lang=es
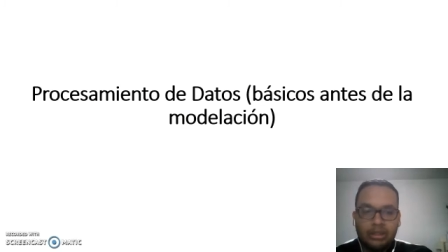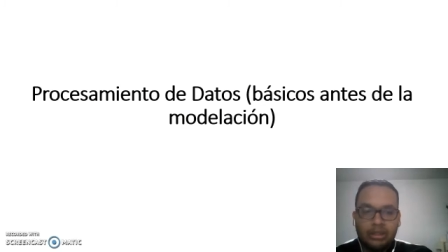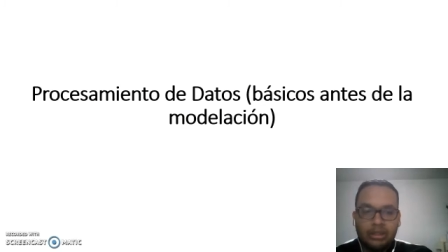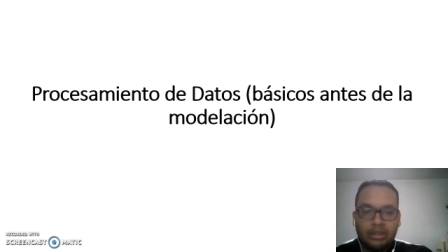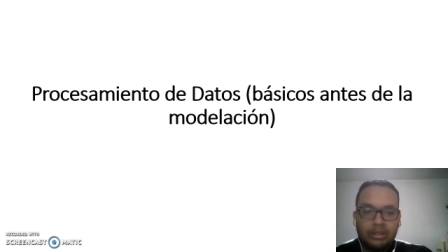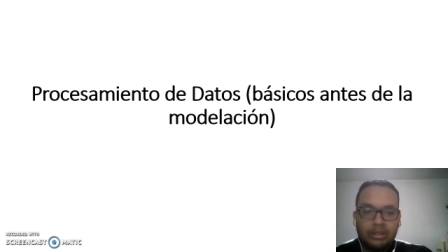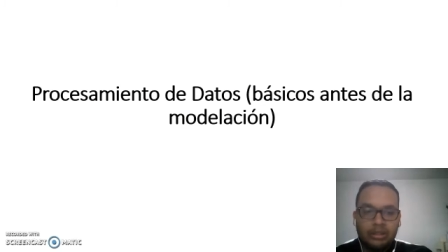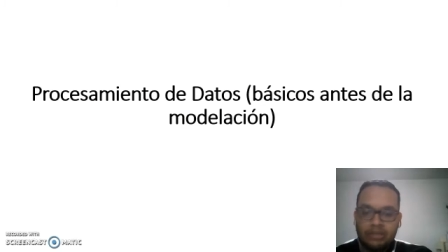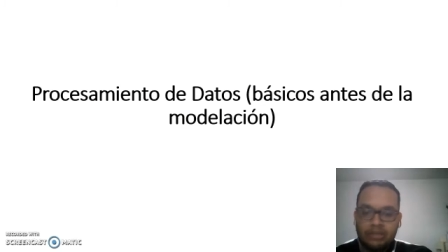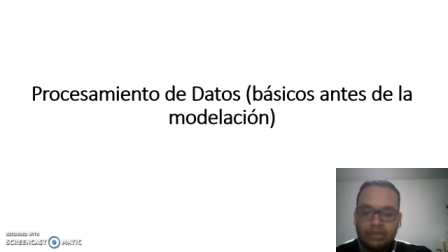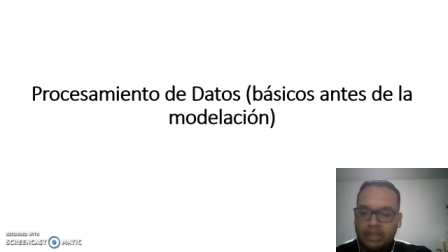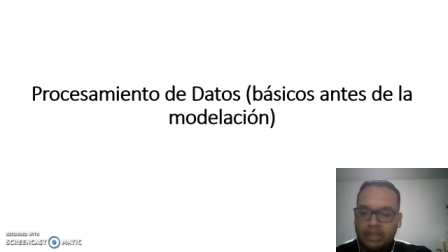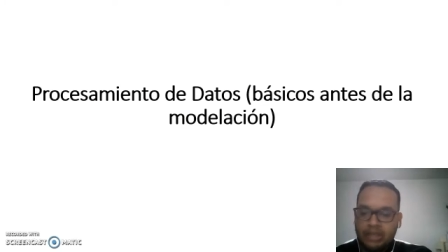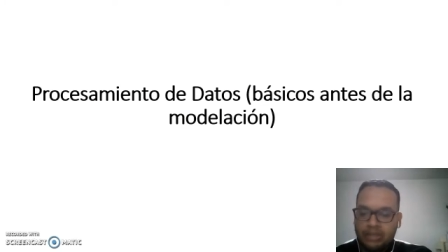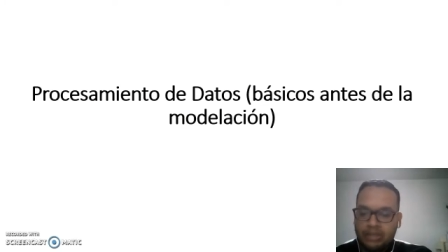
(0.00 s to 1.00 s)
el
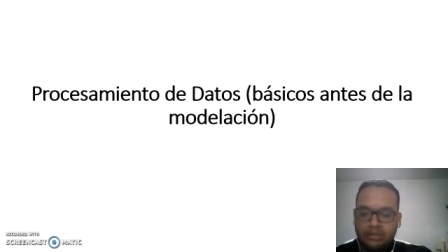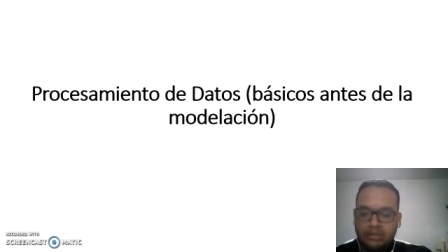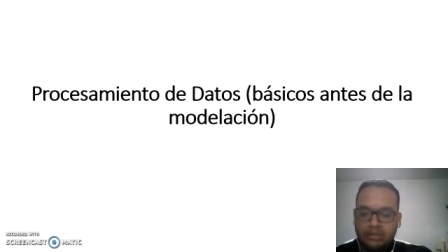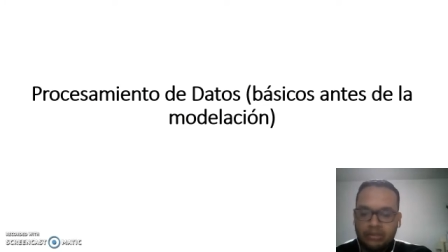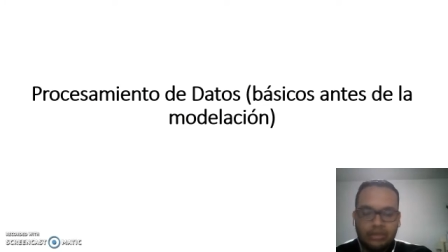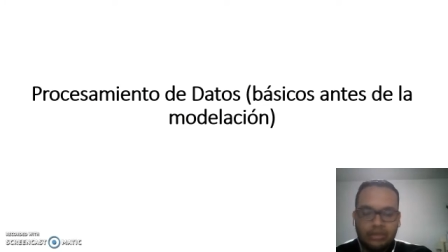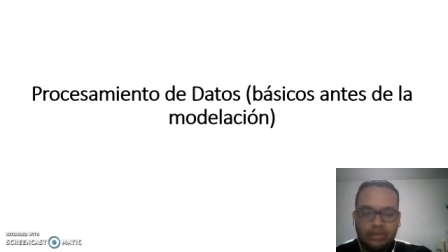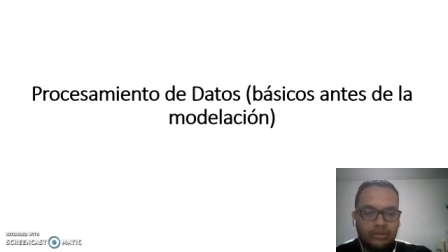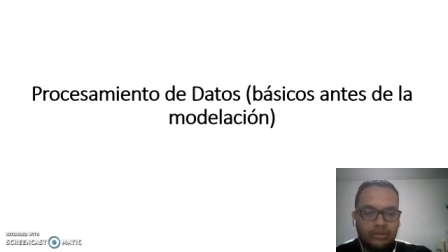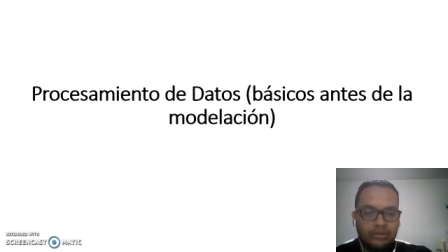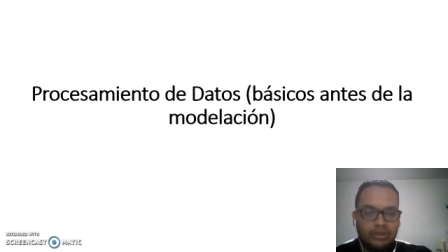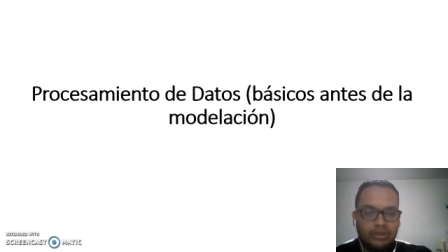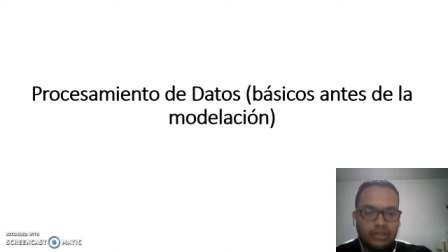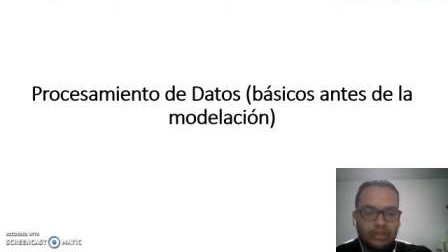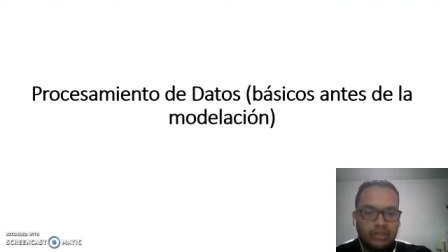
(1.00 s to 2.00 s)
inventario, el costo
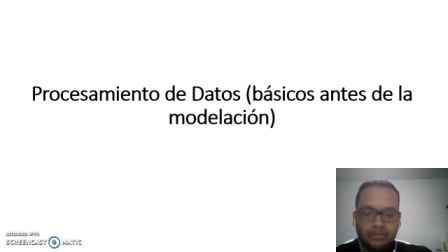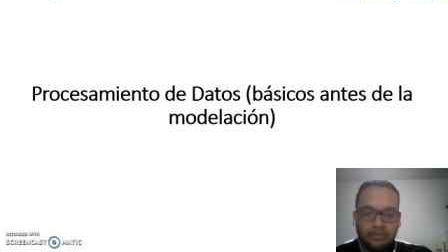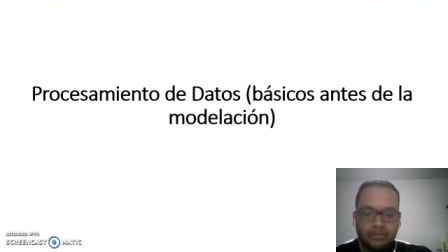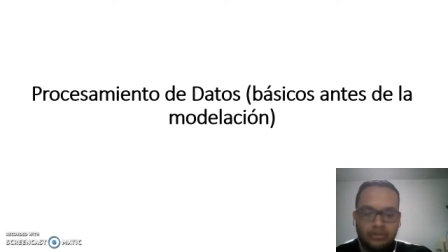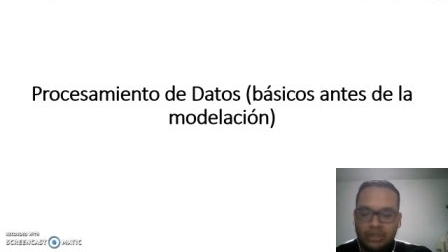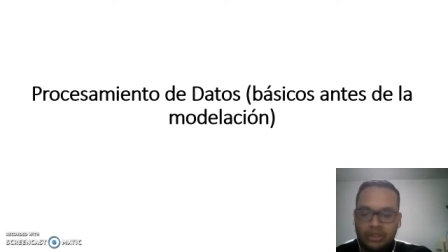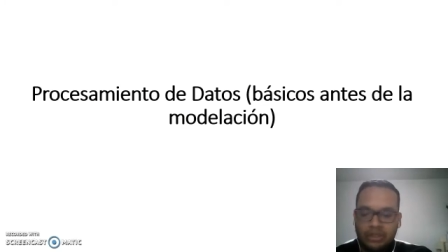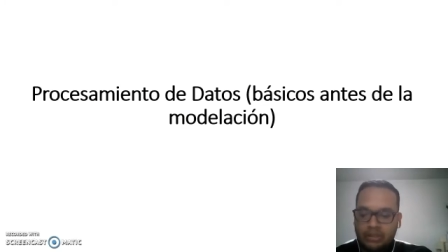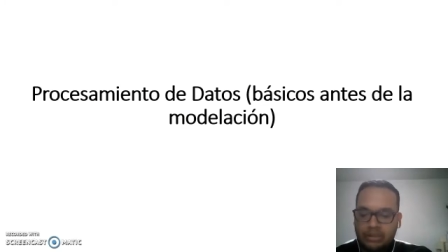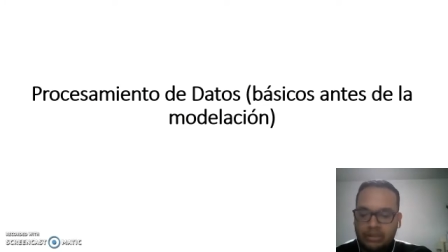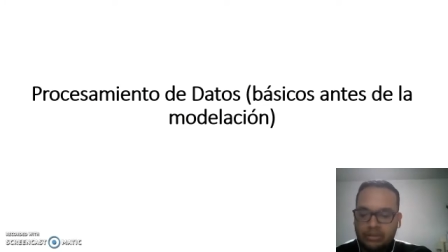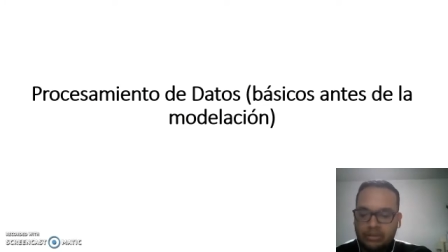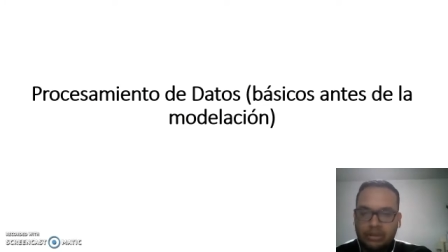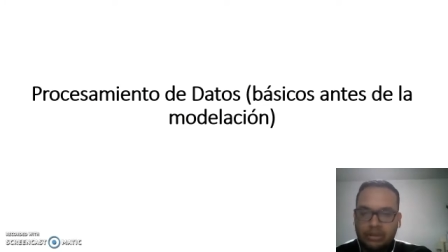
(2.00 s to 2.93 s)
de realizar un pedido,